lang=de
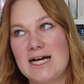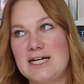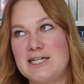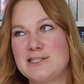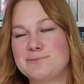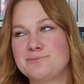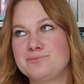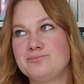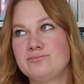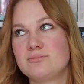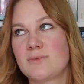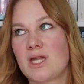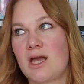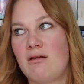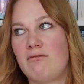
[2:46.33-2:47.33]
Ähm,
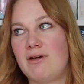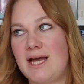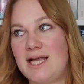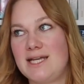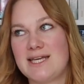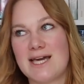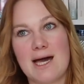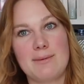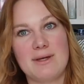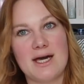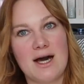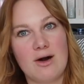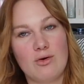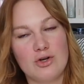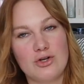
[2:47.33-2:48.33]
weil ich habe
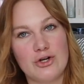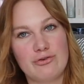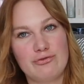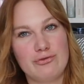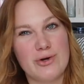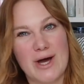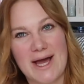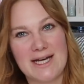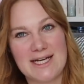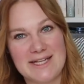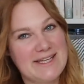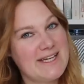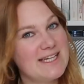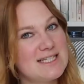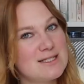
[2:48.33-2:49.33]
ja auch noch für
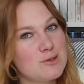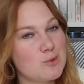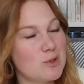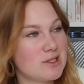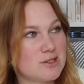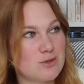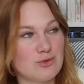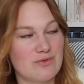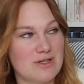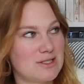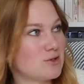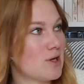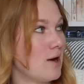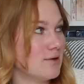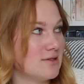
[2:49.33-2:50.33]
eigentlich jede Situation was
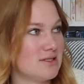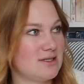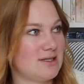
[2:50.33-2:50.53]
zu Hause.